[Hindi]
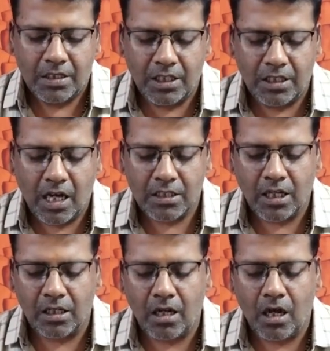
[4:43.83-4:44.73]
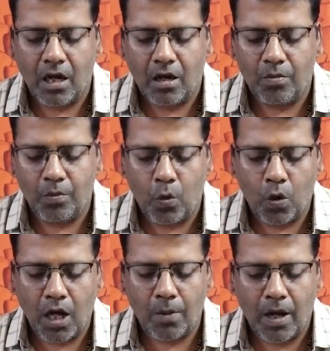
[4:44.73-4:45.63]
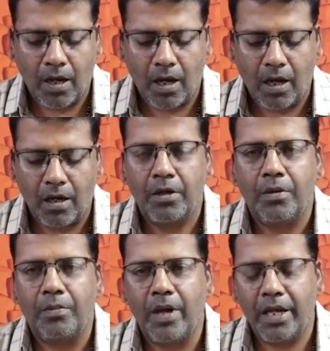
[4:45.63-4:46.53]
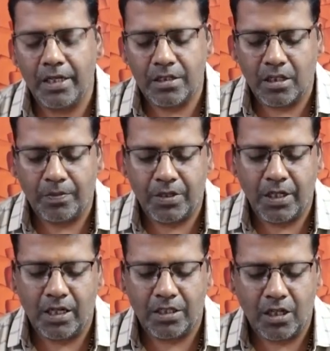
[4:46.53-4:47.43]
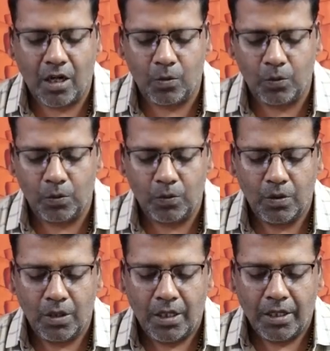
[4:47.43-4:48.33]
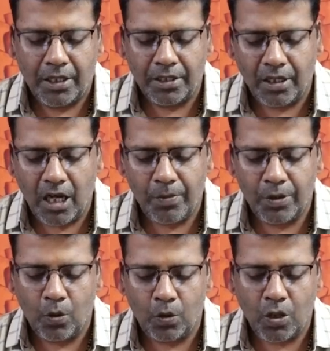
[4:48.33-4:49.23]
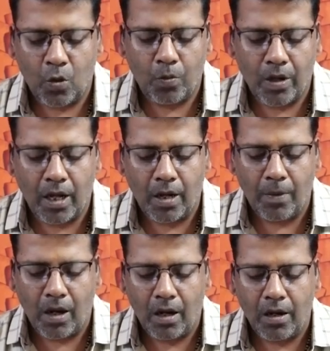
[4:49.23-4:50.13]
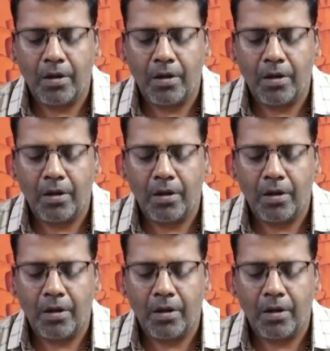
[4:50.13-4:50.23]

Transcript: सीधा साधा भोला भाला मैं ही सबसे अच्छा हूँ कितना भी हो जाऊँ बड़ा माँ